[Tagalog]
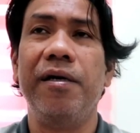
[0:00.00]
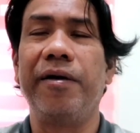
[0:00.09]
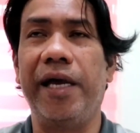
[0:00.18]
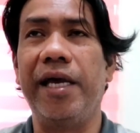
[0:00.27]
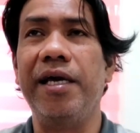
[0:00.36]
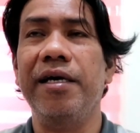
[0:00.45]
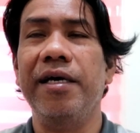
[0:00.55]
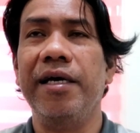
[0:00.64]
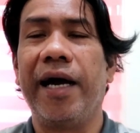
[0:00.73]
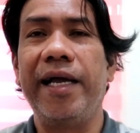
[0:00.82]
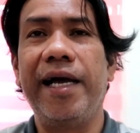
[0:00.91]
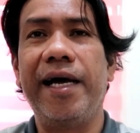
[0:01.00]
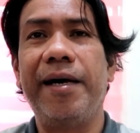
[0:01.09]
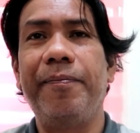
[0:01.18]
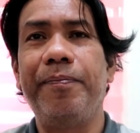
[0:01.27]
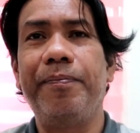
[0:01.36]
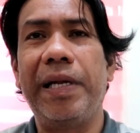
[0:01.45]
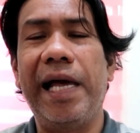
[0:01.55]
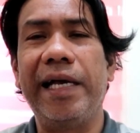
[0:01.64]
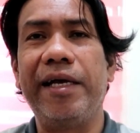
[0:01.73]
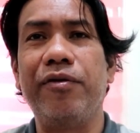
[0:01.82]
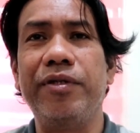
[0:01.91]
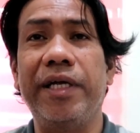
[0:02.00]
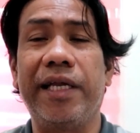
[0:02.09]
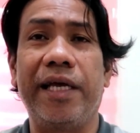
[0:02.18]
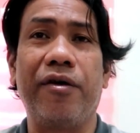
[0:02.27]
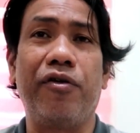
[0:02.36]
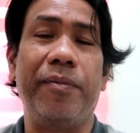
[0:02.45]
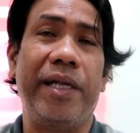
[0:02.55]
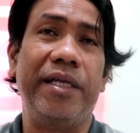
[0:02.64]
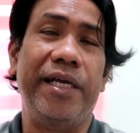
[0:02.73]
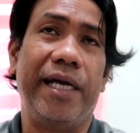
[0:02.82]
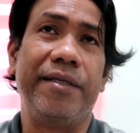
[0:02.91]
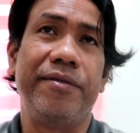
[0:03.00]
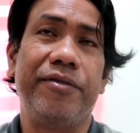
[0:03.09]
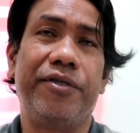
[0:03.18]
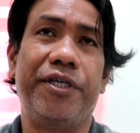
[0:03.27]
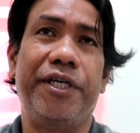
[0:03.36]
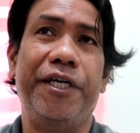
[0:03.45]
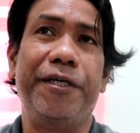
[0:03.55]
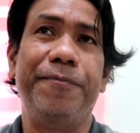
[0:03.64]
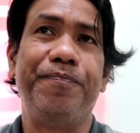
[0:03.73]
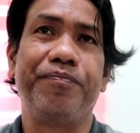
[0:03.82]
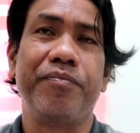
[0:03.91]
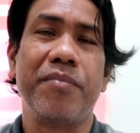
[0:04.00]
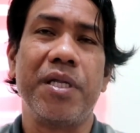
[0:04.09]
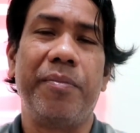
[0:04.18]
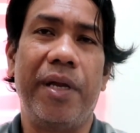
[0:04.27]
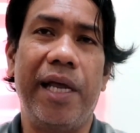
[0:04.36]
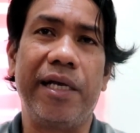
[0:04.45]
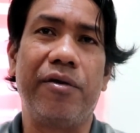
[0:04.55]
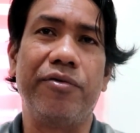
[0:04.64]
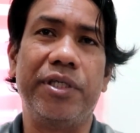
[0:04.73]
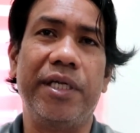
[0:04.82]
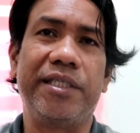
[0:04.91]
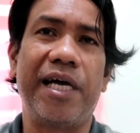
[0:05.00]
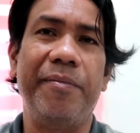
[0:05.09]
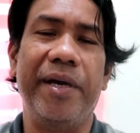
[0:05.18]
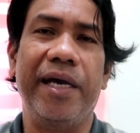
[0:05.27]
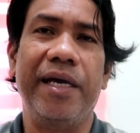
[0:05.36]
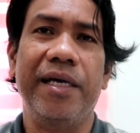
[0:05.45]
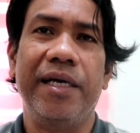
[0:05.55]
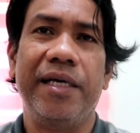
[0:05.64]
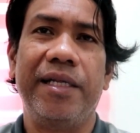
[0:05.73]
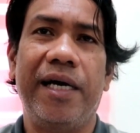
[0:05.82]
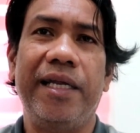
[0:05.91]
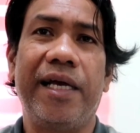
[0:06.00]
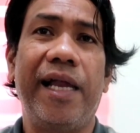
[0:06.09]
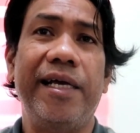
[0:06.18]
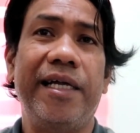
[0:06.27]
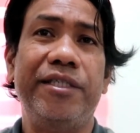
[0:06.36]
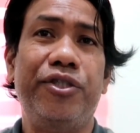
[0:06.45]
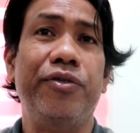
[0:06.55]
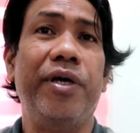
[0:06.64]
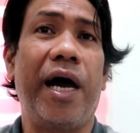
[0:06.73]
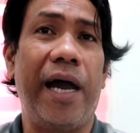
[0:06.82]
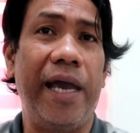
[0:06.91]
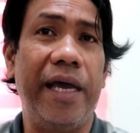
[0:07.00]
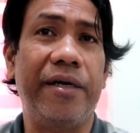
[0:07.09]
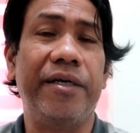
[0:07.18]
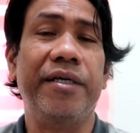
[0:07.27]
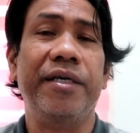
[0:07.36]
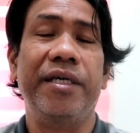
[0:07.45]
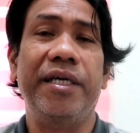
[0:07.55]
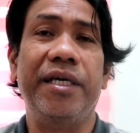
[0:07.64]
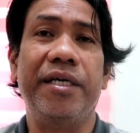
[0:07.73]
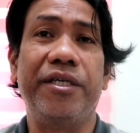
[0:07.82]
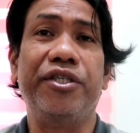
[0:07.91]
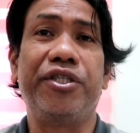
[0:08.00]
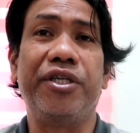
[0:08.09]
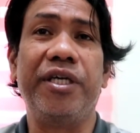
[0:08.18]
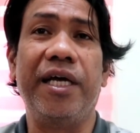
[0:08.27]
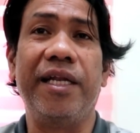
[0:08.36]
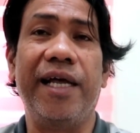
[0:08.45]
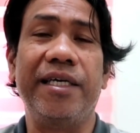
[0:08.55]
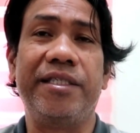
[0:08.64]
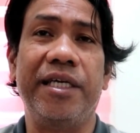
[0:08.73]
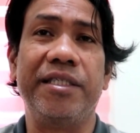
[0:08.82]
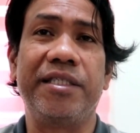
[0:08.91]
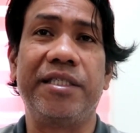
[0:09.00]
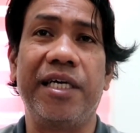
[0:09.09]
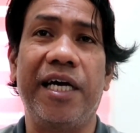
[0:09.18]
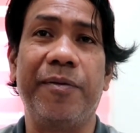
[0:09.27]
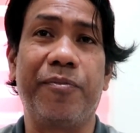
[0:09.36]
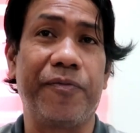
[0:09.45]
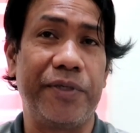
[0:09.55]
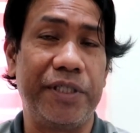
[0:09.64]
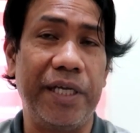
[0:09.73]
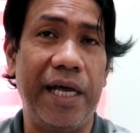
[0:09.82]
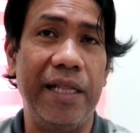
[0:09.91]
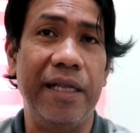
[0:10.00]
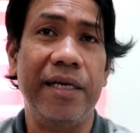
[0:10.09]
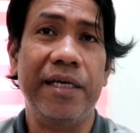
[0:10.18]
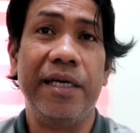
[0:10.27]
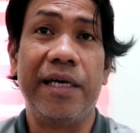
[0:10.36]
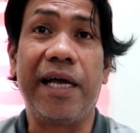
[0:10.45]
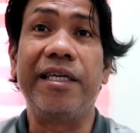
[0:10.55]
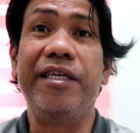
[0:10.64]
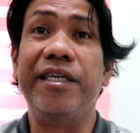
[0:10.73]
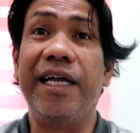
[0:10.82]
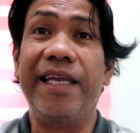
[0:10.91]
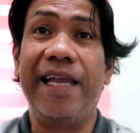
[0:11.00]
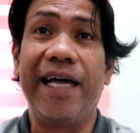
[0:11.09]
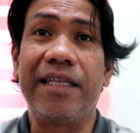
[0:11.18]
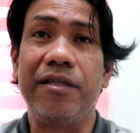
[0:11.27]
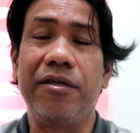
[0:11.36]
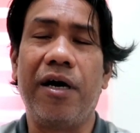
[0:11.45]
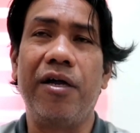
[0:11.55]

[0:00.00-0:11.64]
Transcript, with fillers: Okay? Kaya palagi kong nire-recommend yan or palagi kong sinasabi na the client should hire a registered and licensed uh, professional rather than not. No?